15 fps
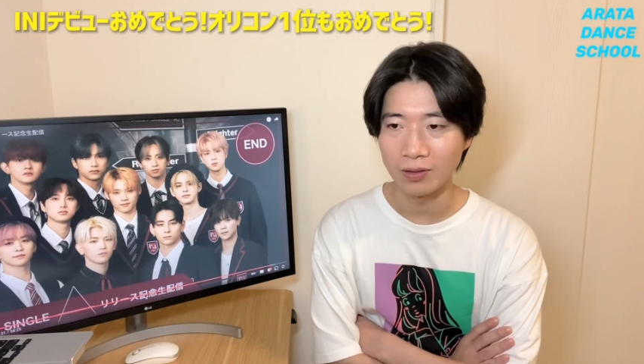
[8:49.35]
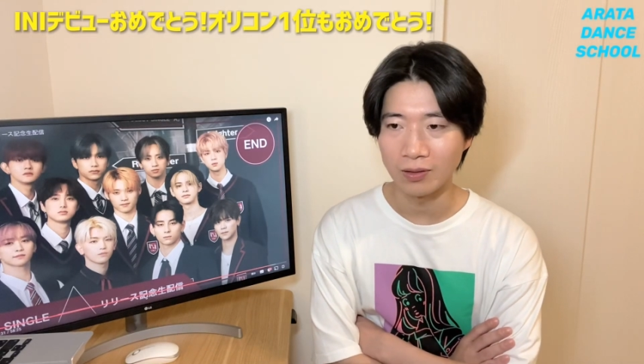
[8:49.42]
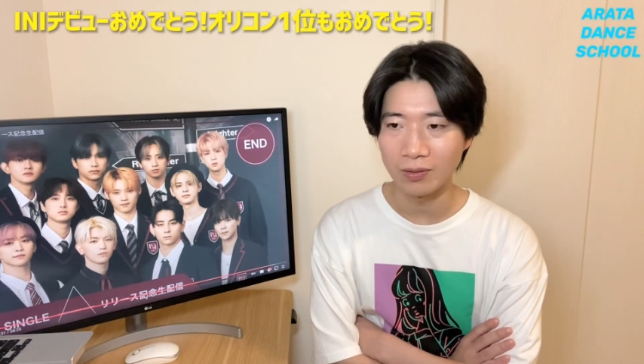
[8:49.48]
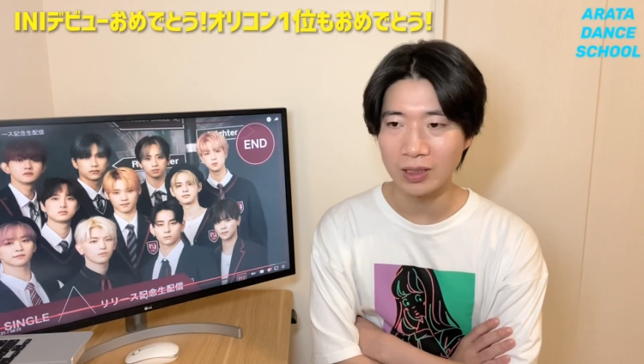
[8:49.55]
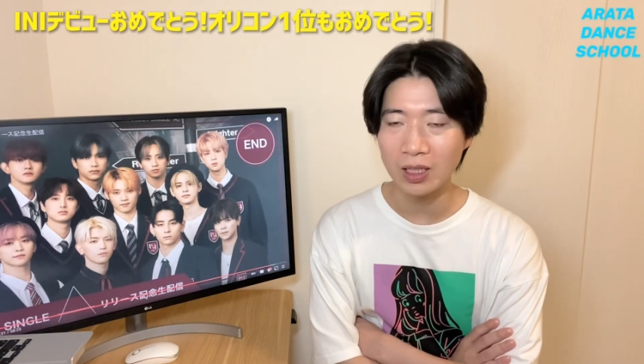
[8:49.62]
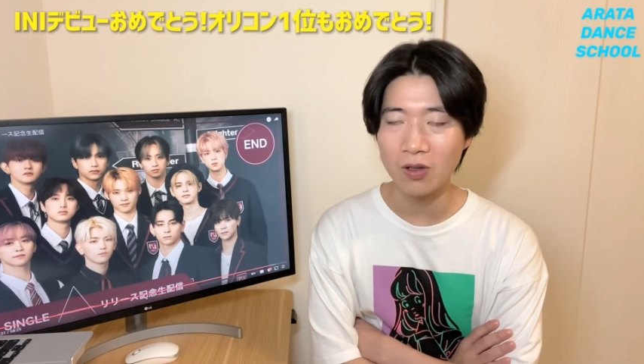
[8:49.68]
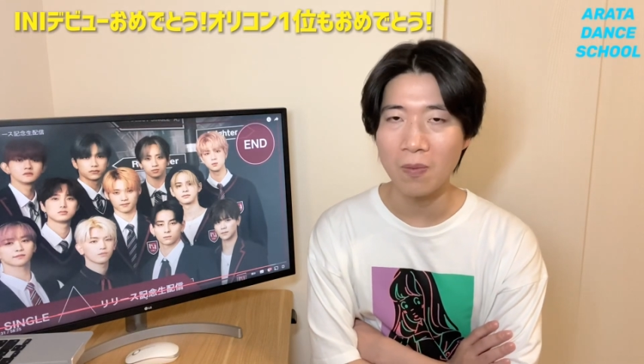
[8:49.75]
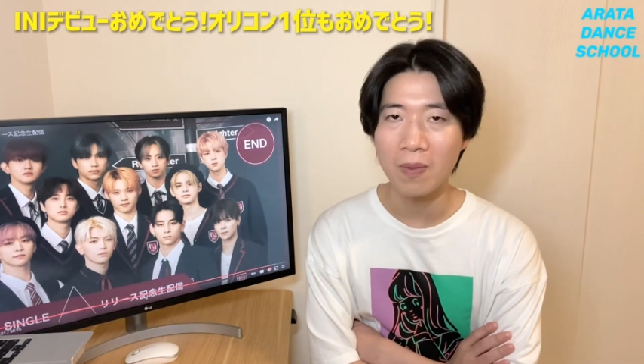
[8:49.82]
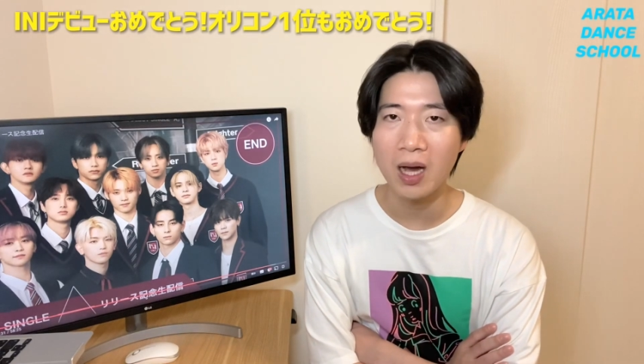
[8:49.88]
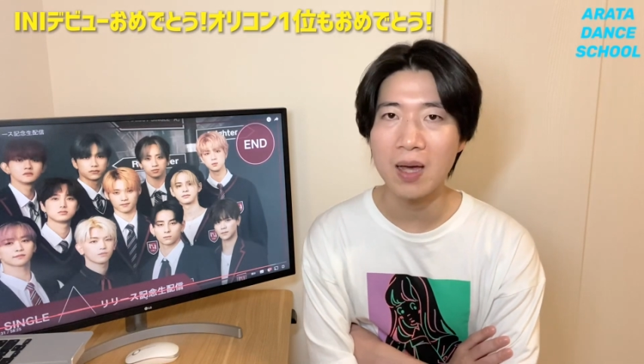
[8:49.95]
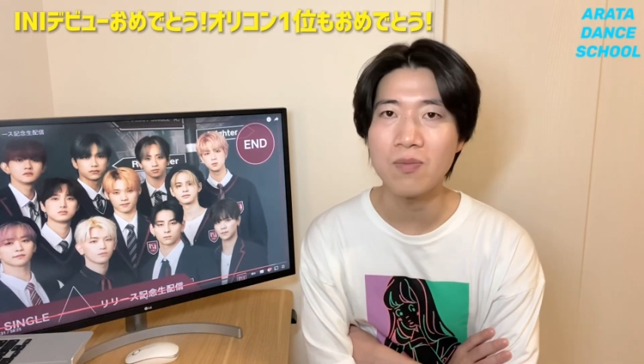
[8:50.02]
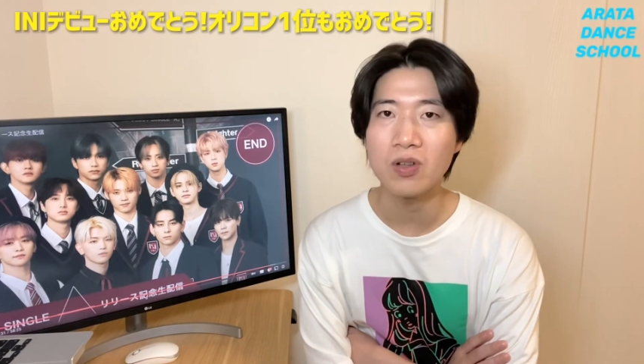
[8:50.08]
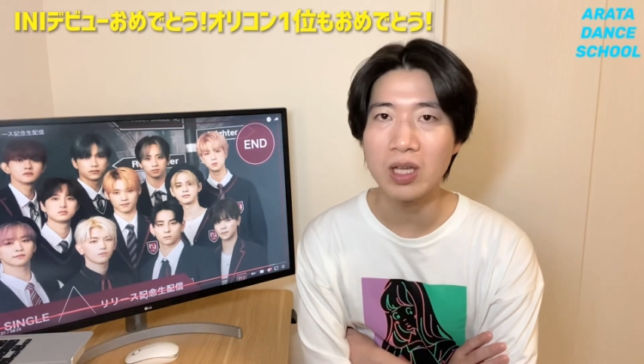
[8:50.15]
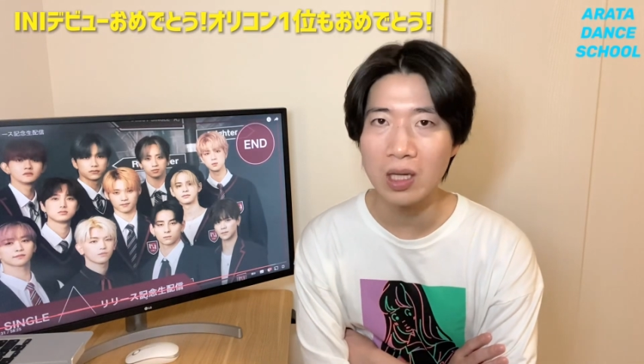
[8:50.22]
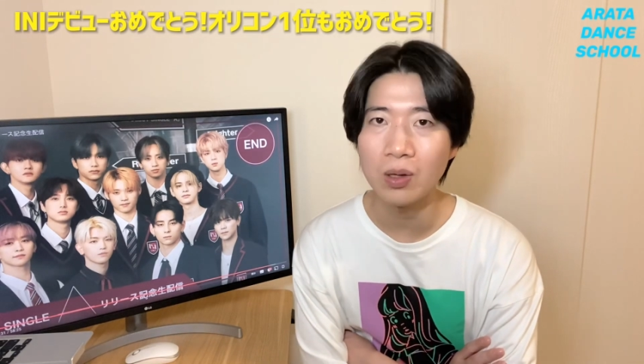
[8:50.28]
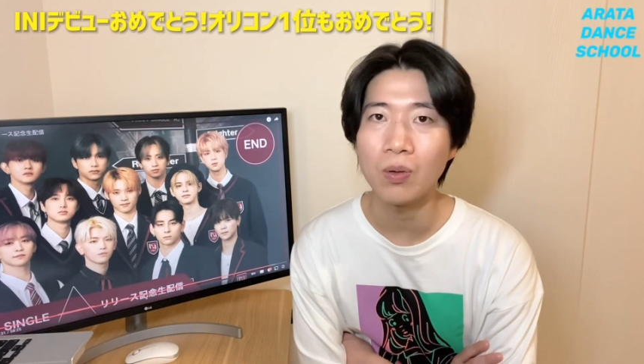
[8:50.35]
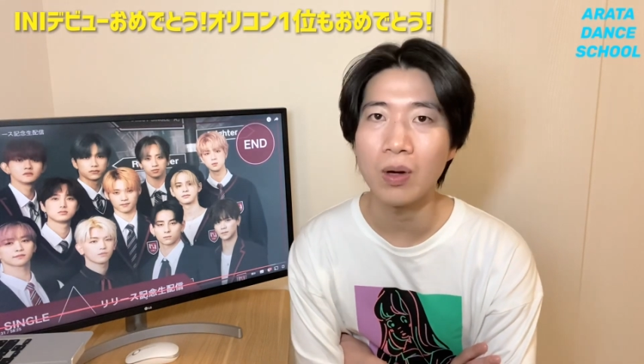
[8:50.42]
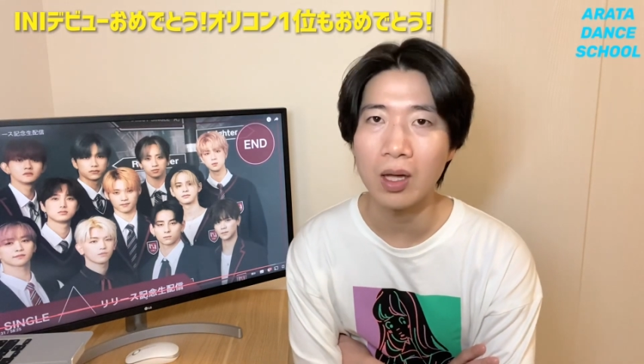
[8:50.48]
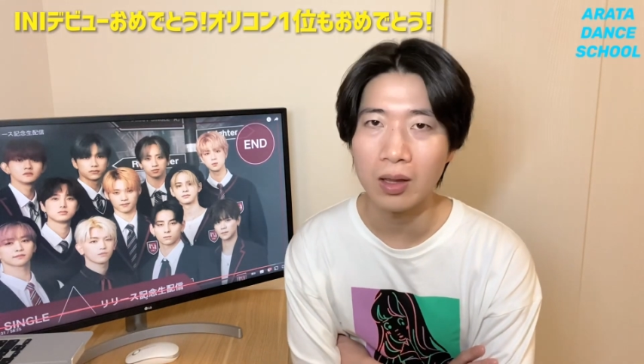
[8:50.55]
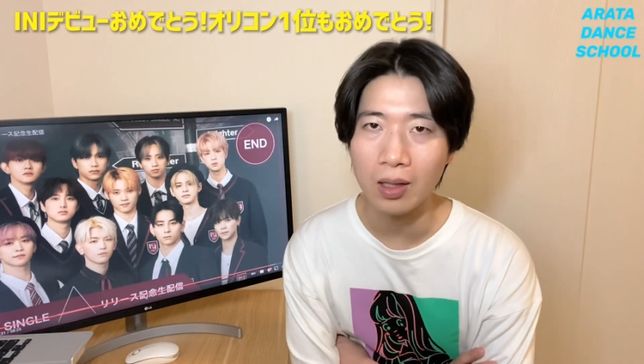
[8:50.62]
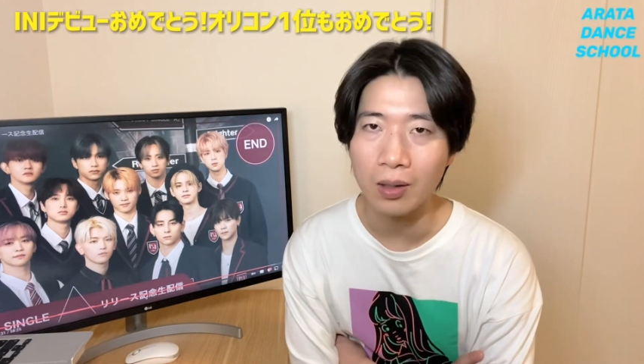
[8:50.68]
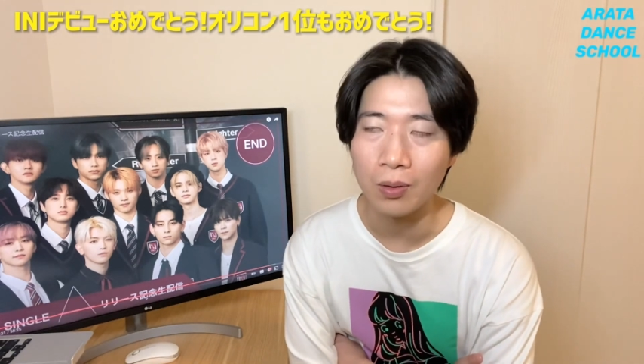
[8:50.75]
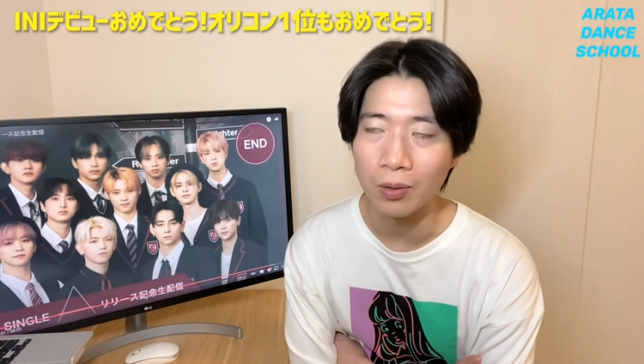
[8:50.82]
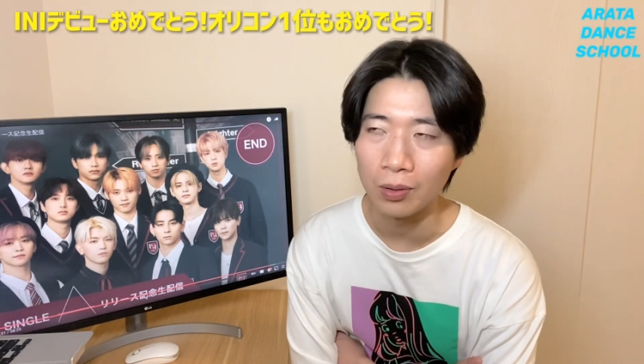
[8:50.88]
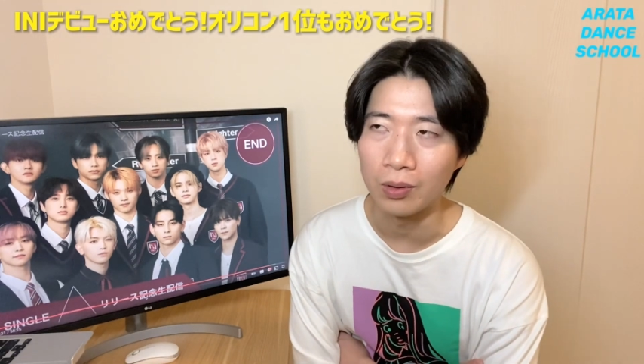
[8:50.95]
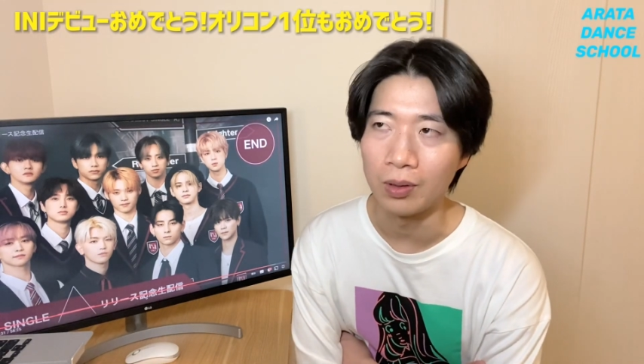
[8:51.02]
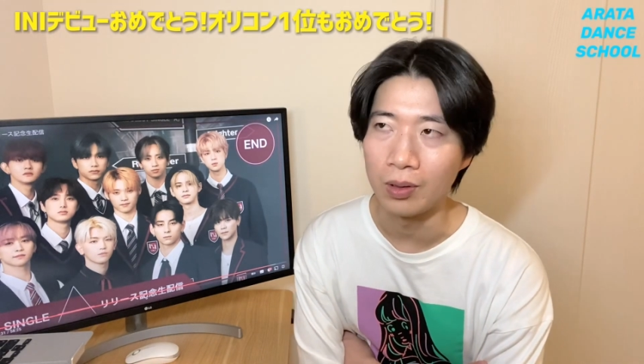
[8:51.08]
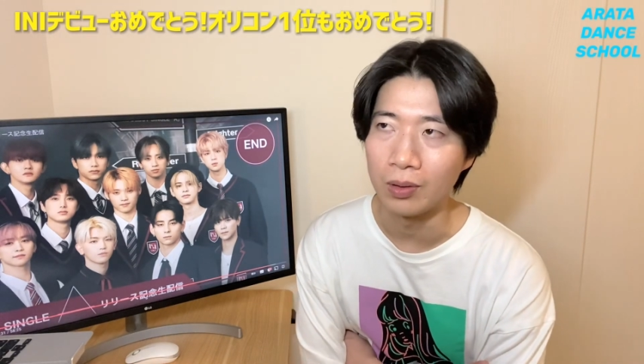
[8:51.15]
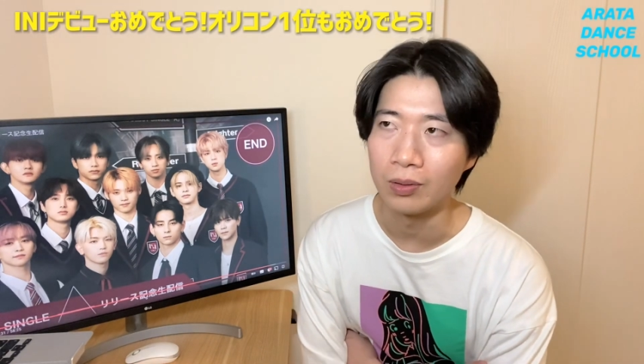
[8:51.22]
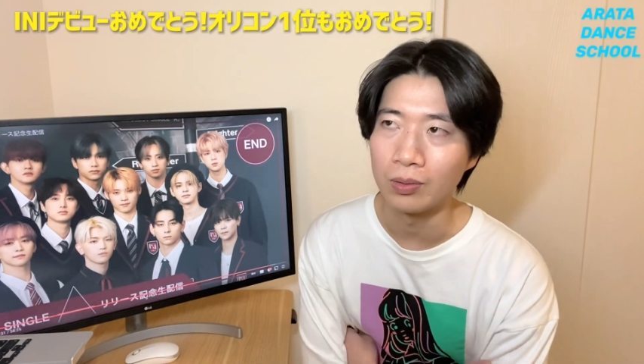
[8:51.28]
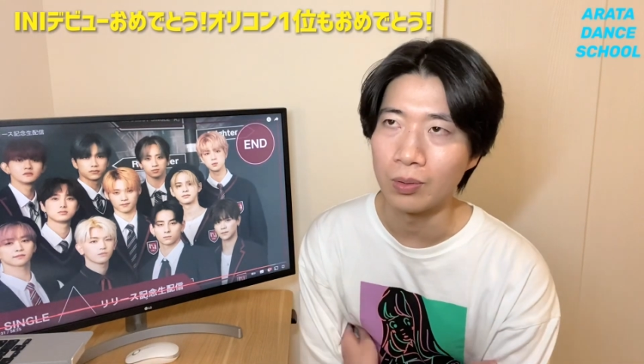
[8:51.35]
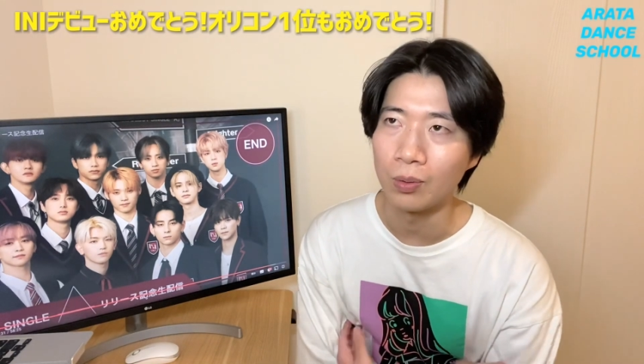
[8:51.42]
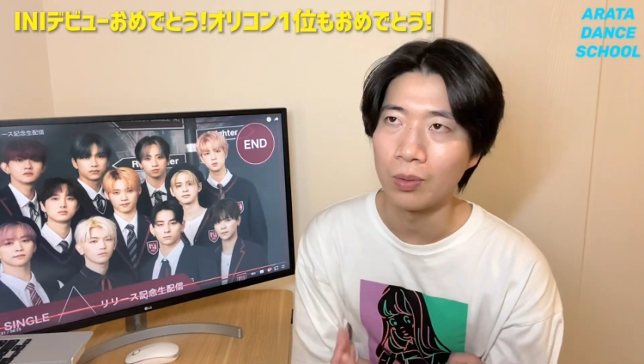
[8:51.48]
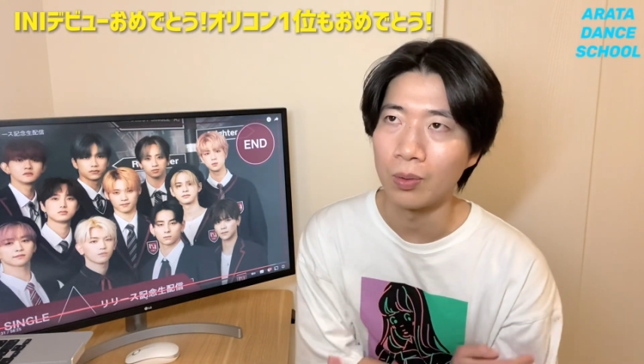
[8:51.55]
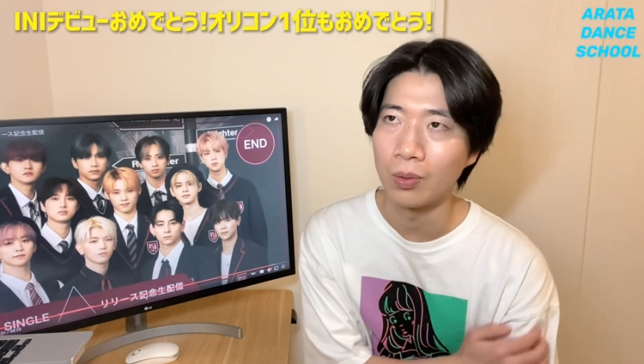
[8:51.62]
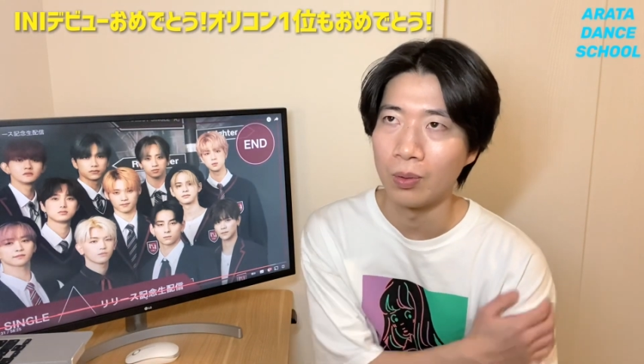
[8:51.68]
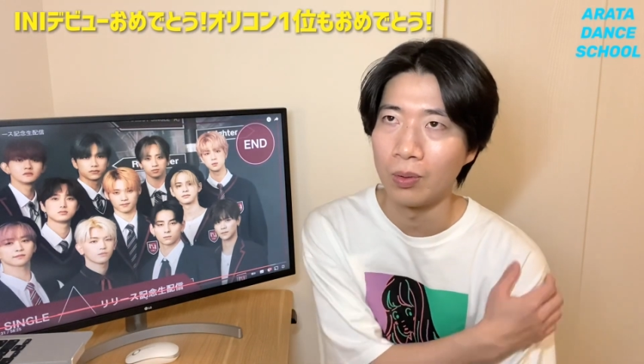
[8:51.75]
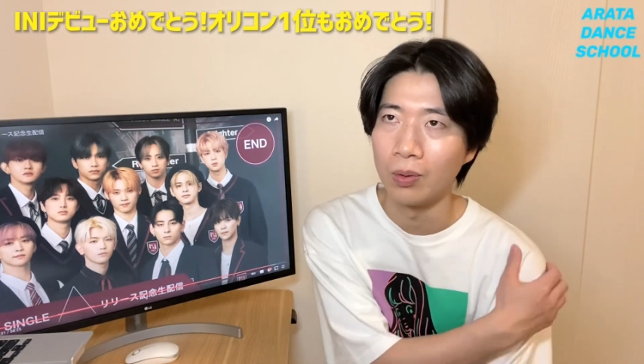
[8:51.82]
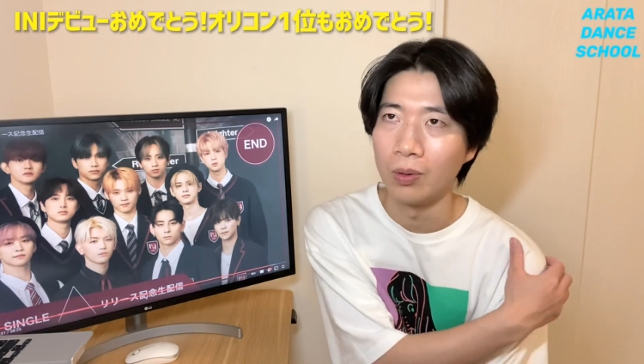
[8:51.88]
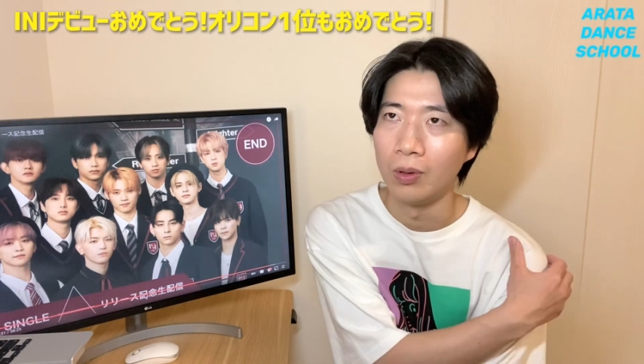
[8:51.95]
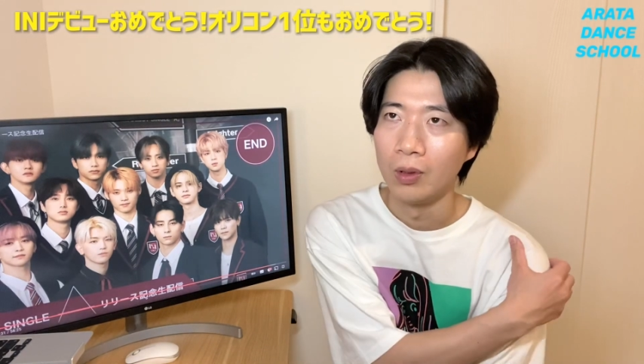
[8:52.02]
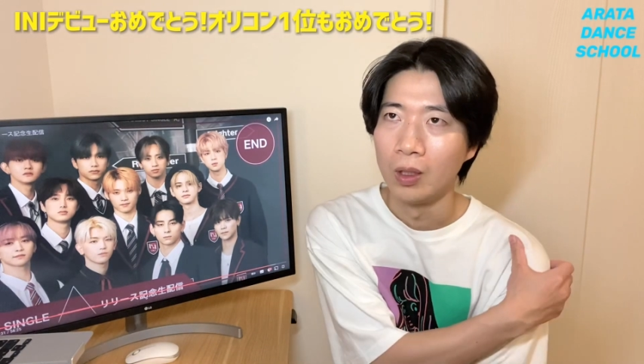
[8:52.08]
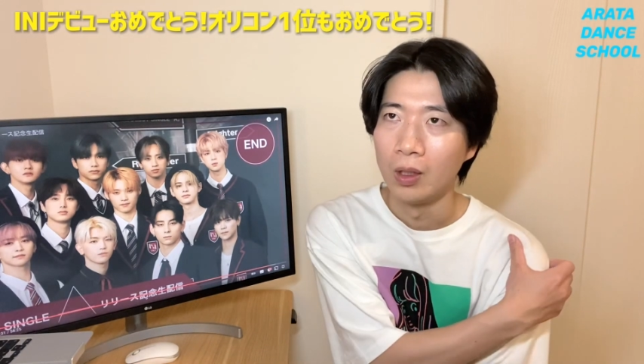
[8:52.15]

うん、ちゃんと前向きに捉えていこうっていうところを